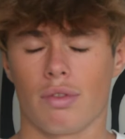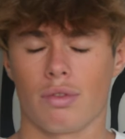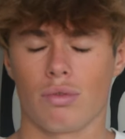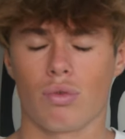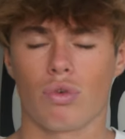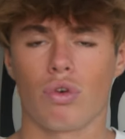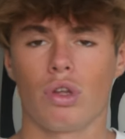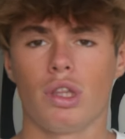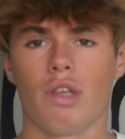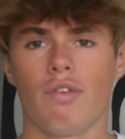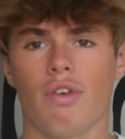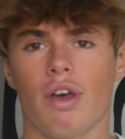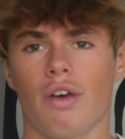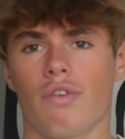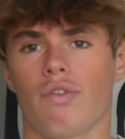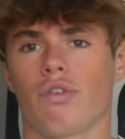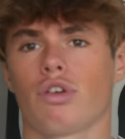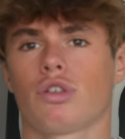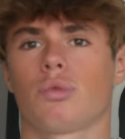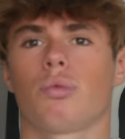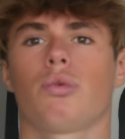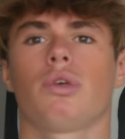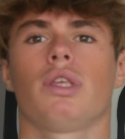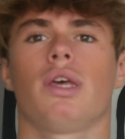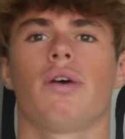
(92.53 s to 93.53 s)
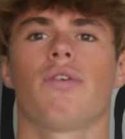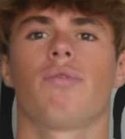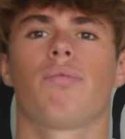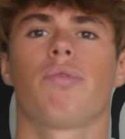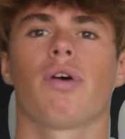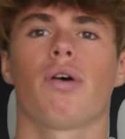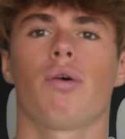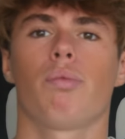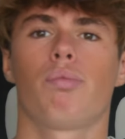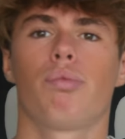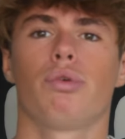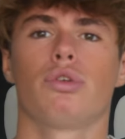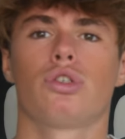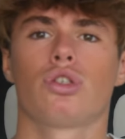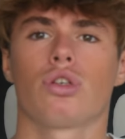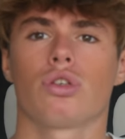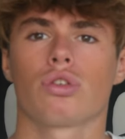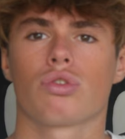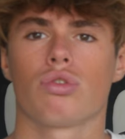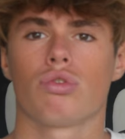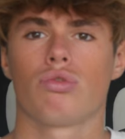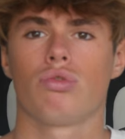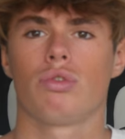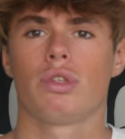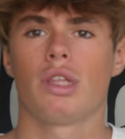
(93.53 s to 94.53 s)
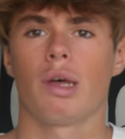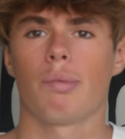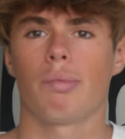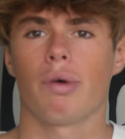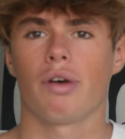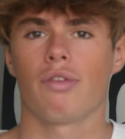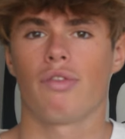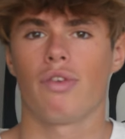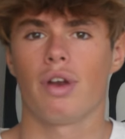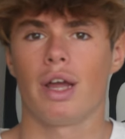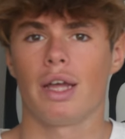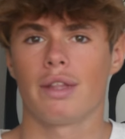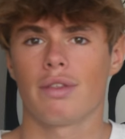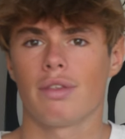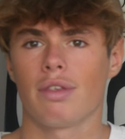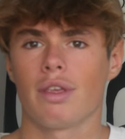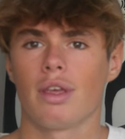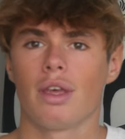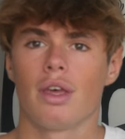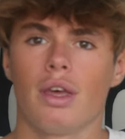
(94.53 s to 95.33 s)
Donc en hiver franchement il y a vraiment peu de chances que tu te tapes un flat.